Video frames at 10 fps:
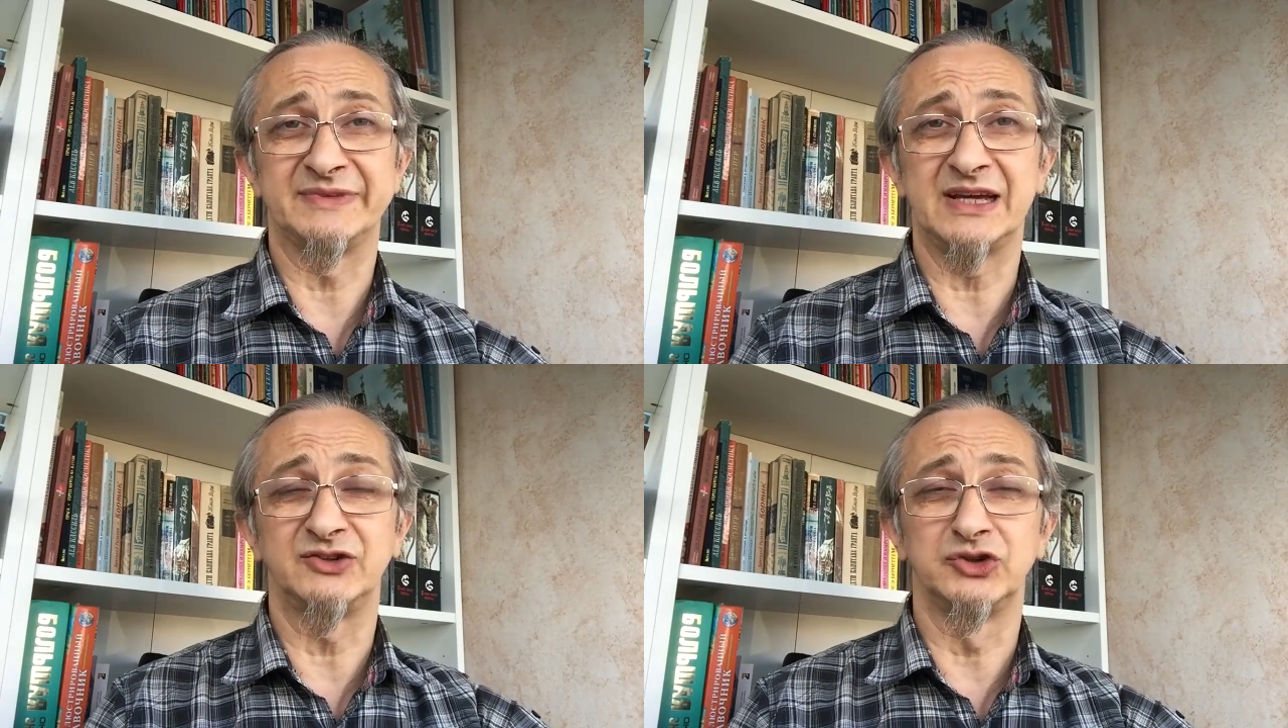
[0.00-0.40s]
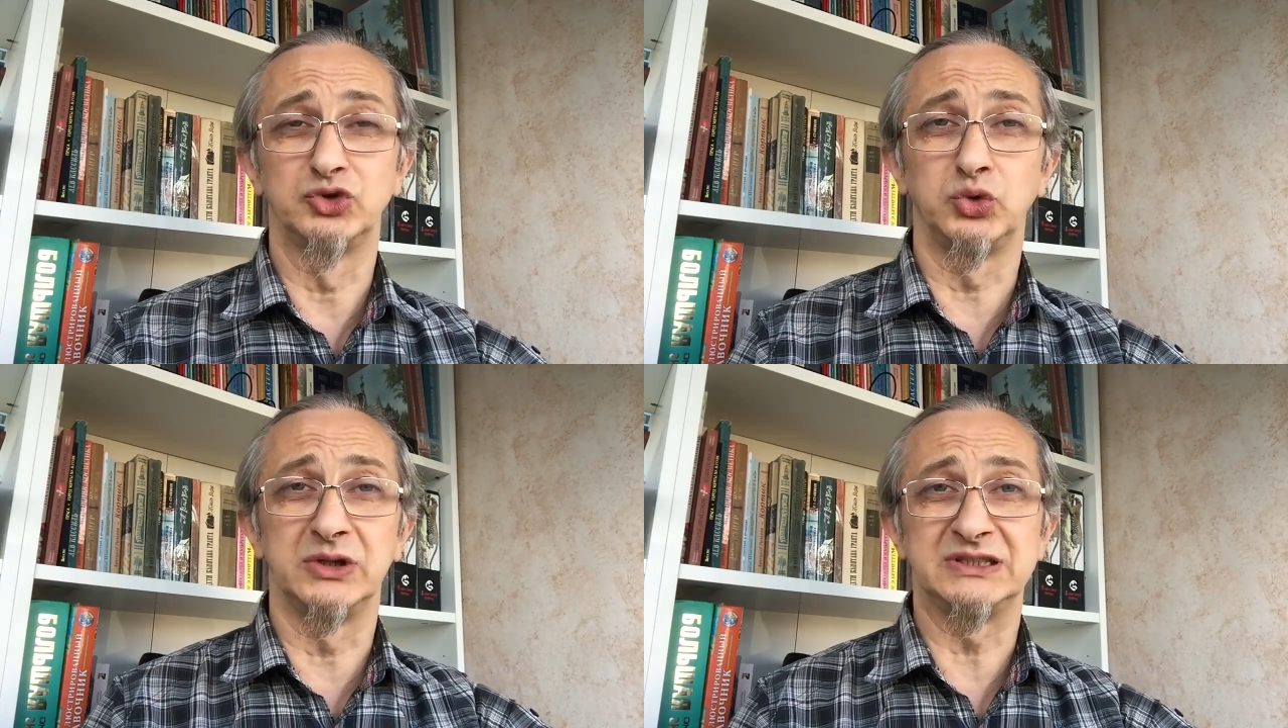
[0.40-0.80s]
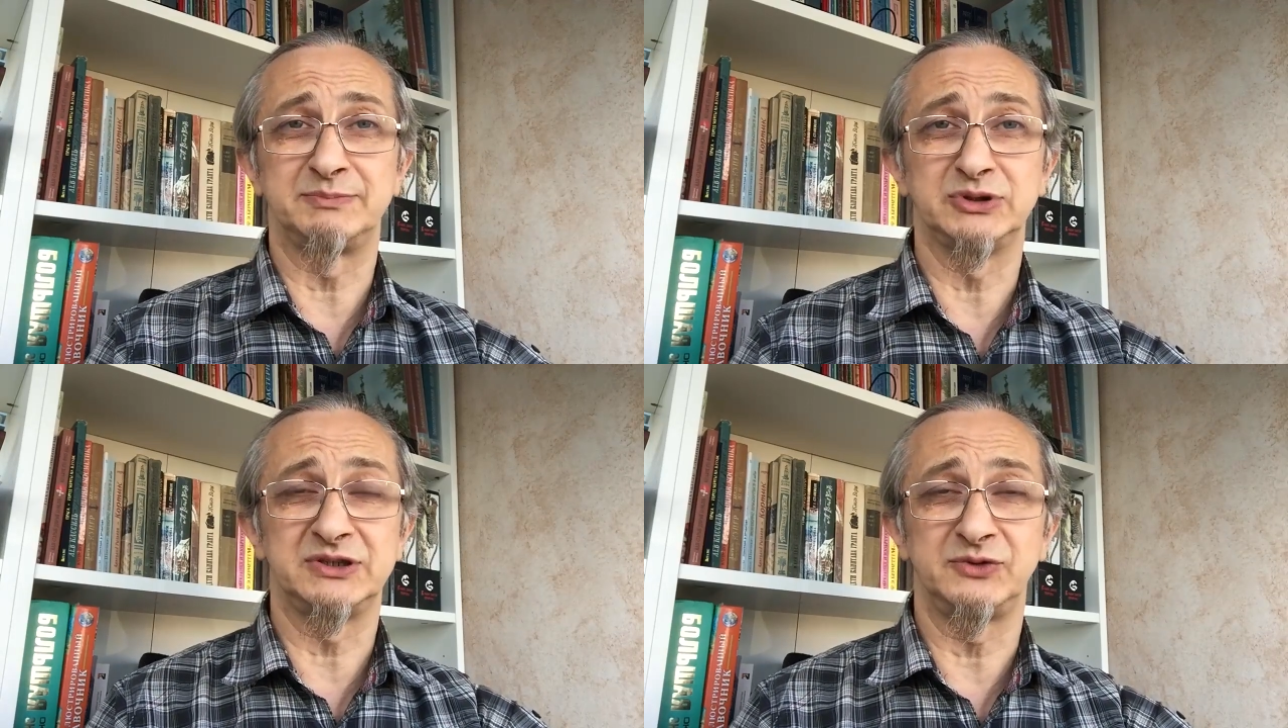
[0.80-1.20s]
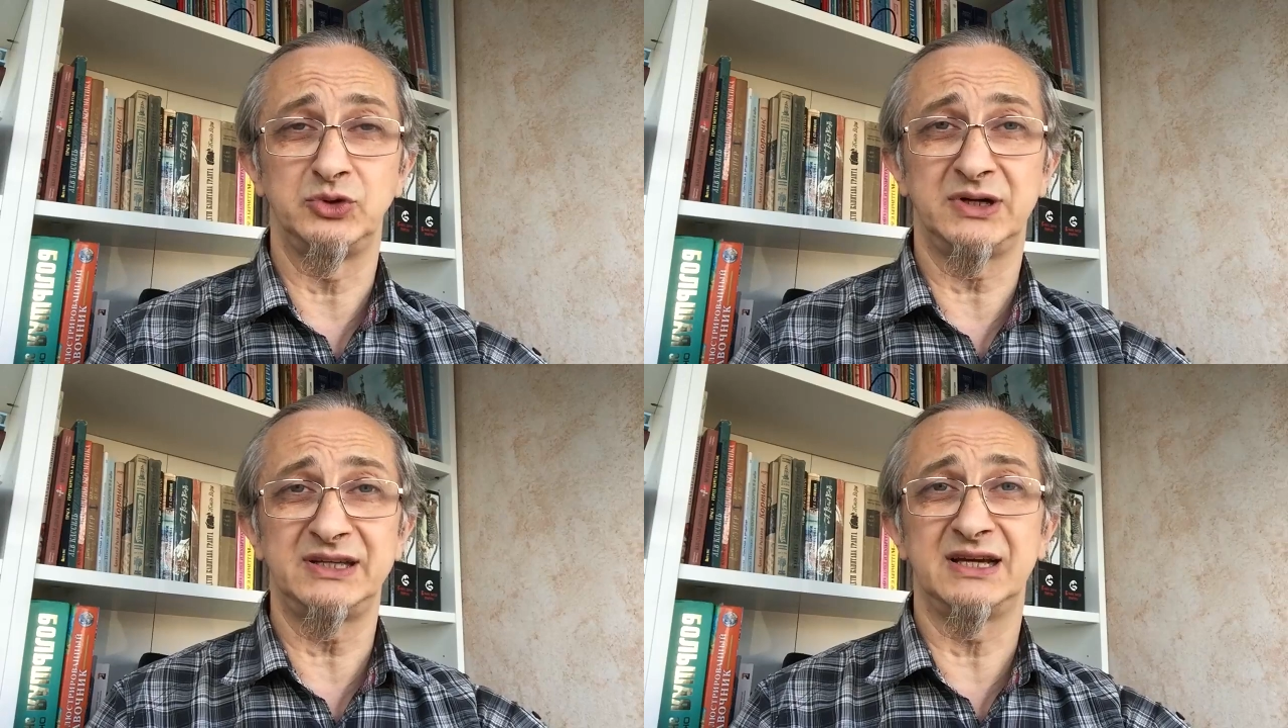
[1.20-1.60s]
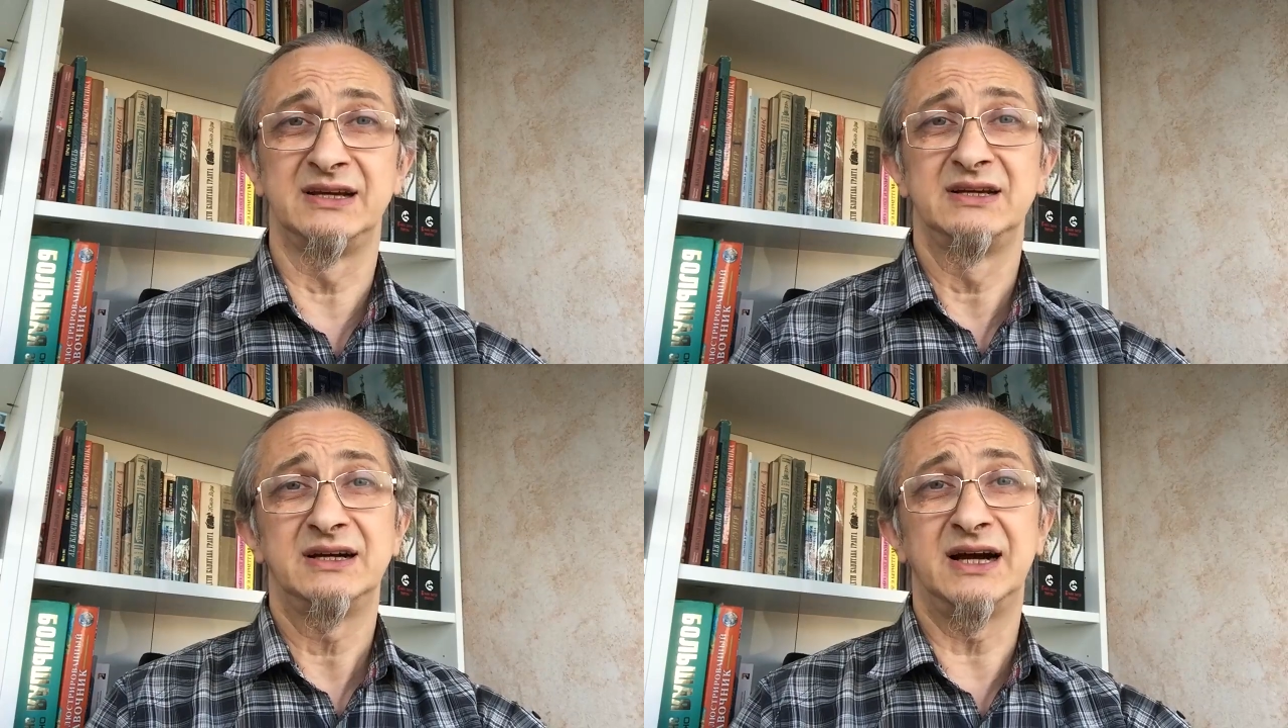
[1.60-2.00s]
также доллара против юаня,
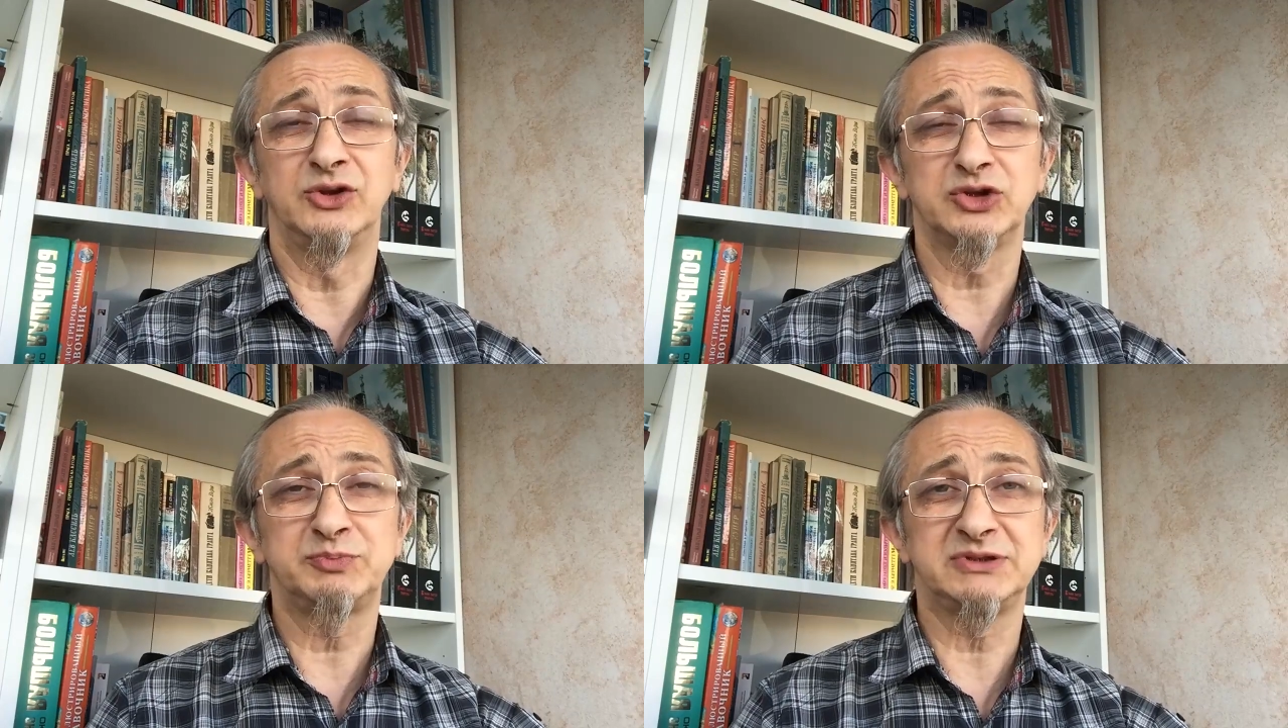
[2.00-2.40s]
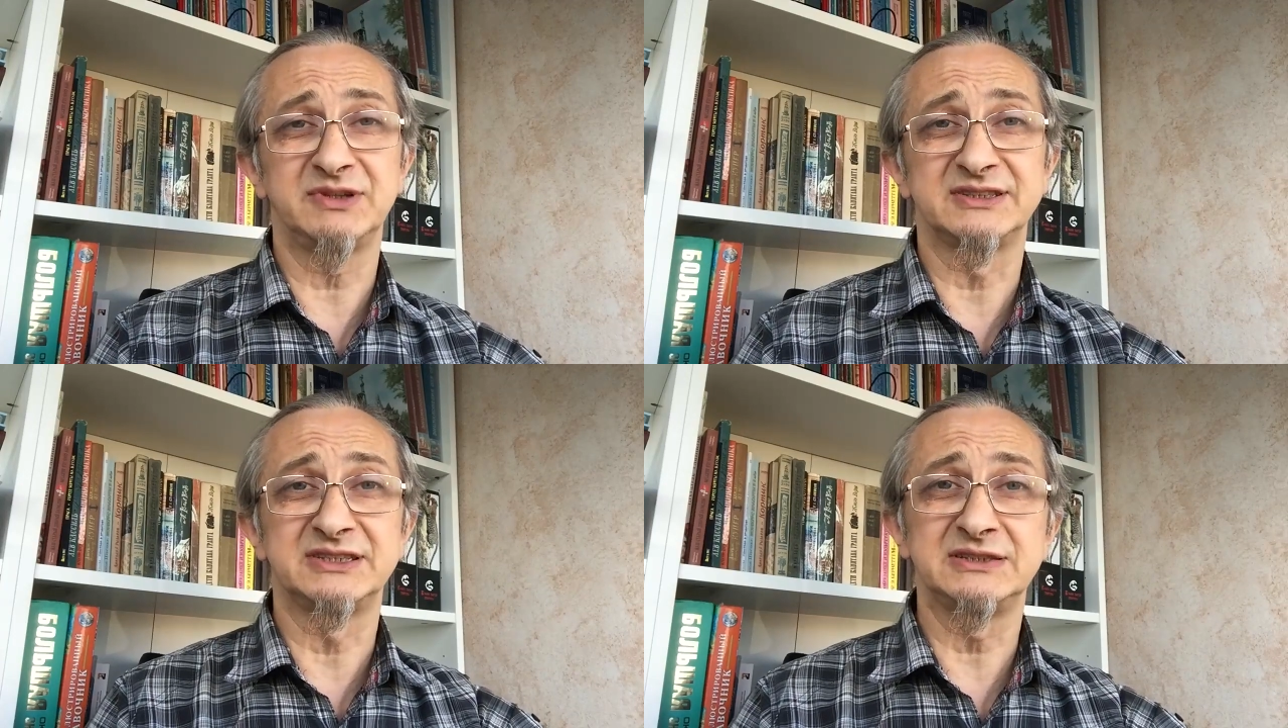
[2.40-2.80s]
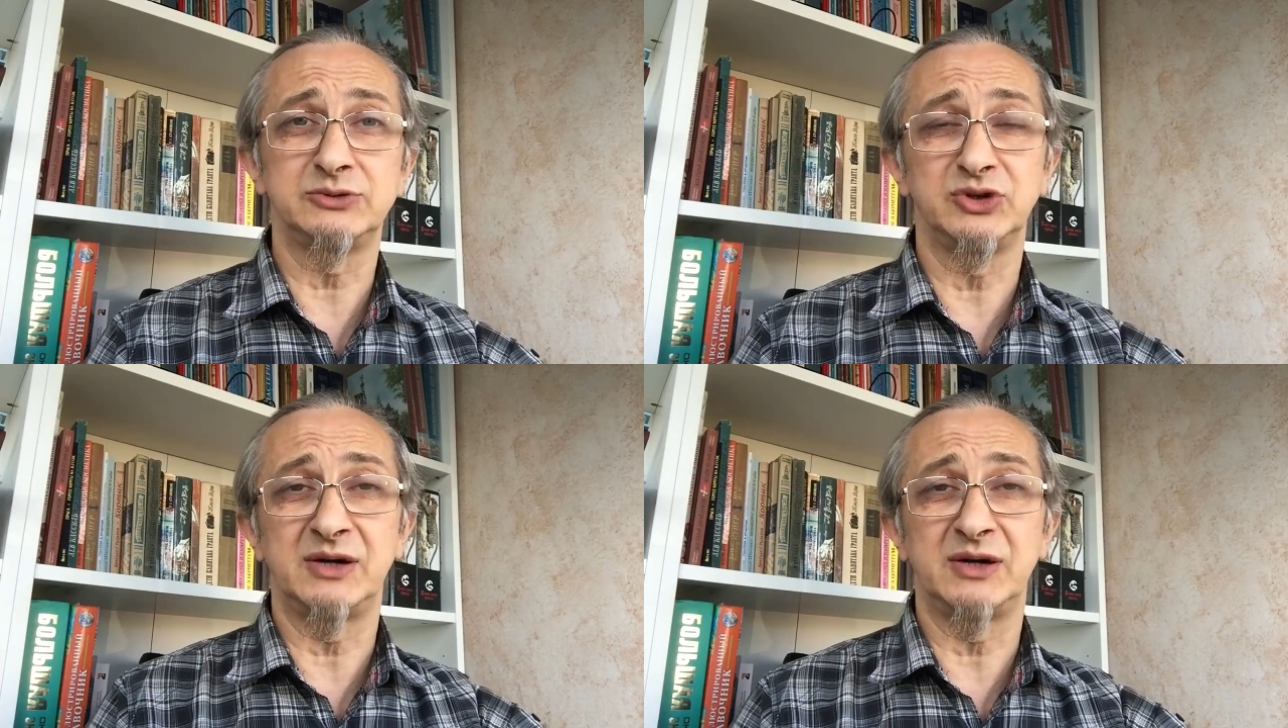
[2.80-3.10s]
оно спровоцировало,